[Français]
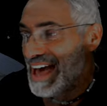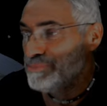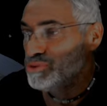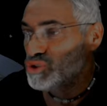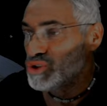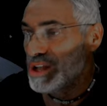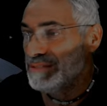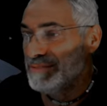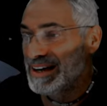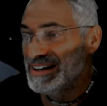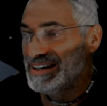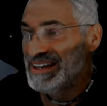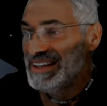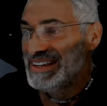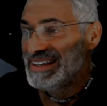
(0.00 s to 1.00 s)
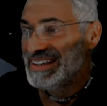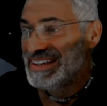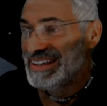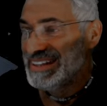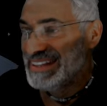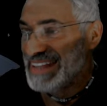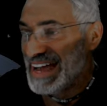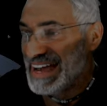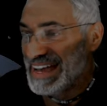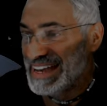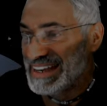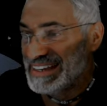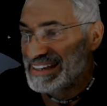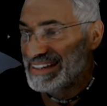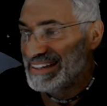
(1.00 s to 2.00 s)
Habituellement,
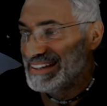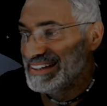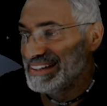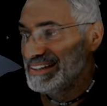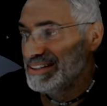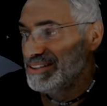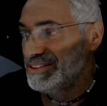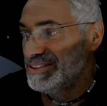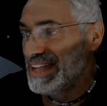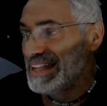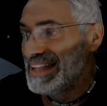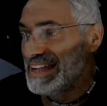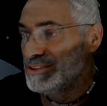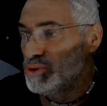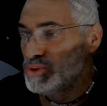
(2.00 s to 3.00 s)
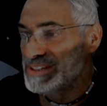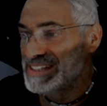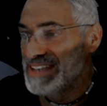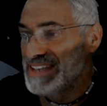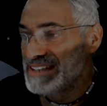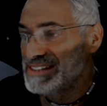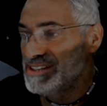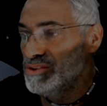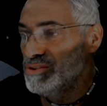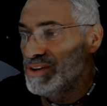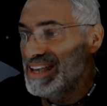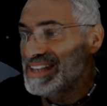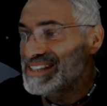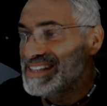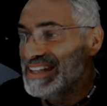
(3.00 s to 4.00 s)
la, euh,
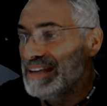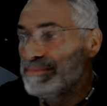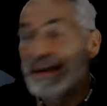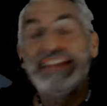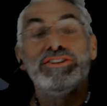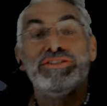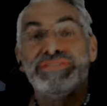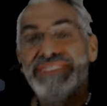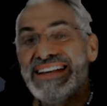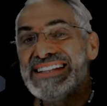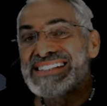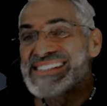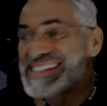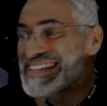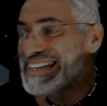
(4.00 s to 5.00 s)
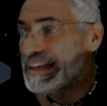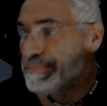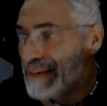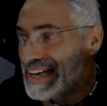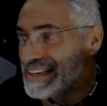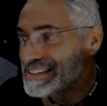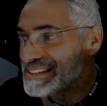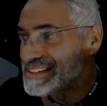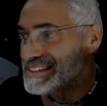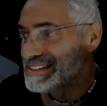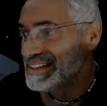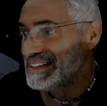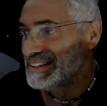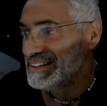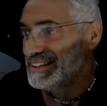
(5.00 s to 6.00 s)
l'Annonciation est célébrée le 25
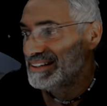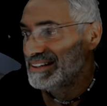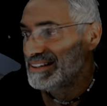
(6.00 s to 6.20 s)
mars,